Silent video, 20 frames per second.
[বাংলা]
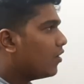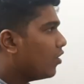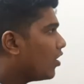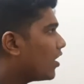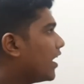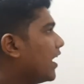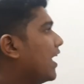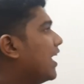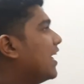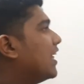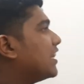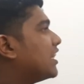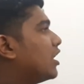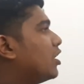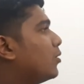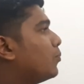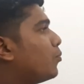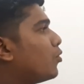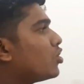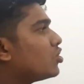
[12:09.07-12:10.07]
ওকে
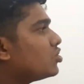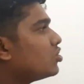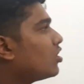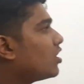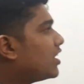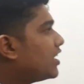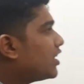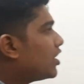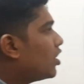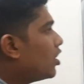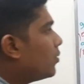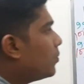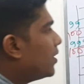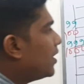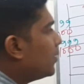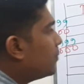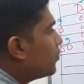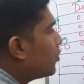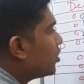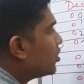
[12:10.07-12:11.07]
তাহলে পরের সংখ্যাটি কী হবে
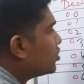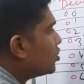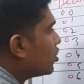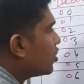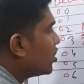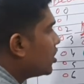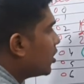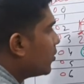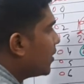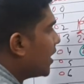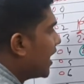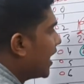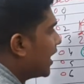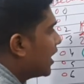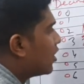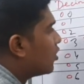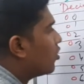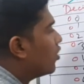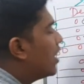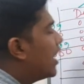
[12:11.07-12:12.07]
পরের সংখ্যাটি হবে
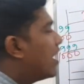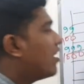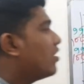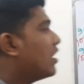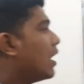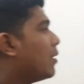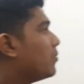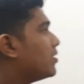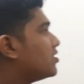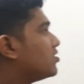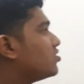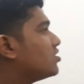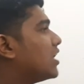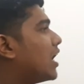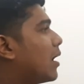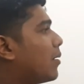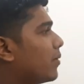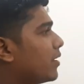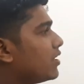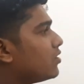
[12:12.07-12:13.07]
এগারো এখন আমরা যদি
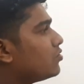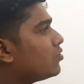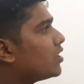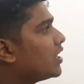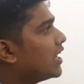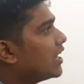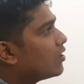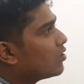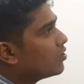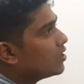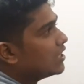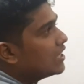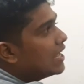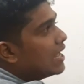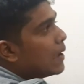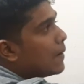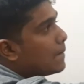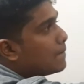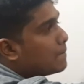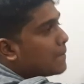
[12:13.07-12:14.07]
আবার একটু খেয়াল করি
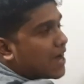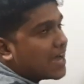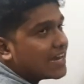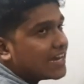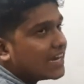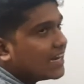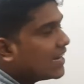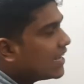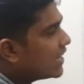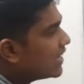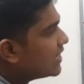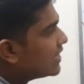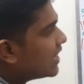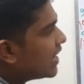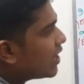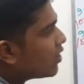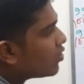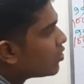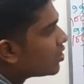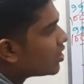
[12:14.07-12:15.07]
বাইনারি ক্ষেত্রে
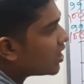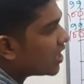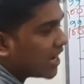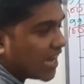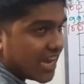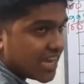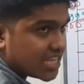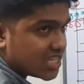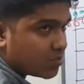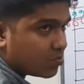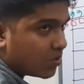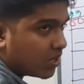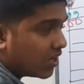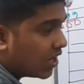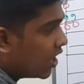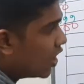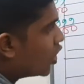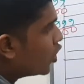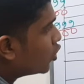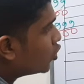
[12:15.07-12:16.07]
এক এগারো হাইস্ট মান
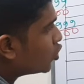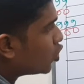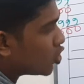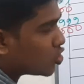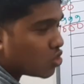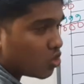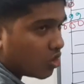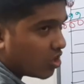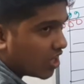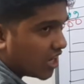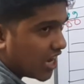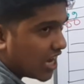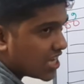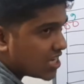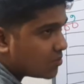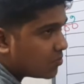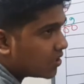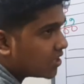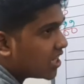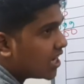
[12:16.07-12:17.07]
দশ এগারো
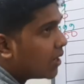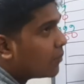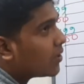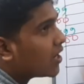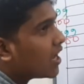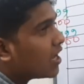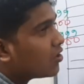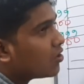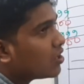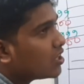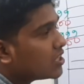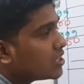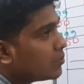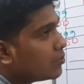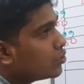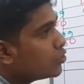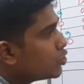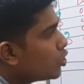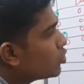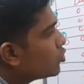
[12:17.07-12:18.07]
হাইস্ট মান তাহলে আমরা কারো ঘরে যাবো
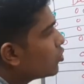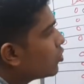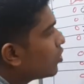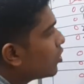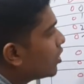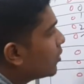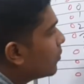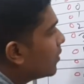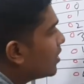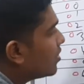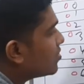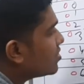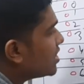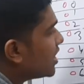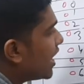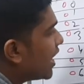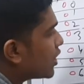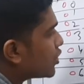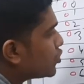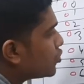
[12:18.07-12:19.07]
শত এগারো মানে হচ্ছে
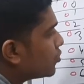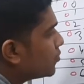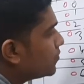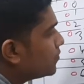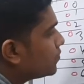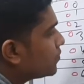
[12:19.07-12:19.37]
একশো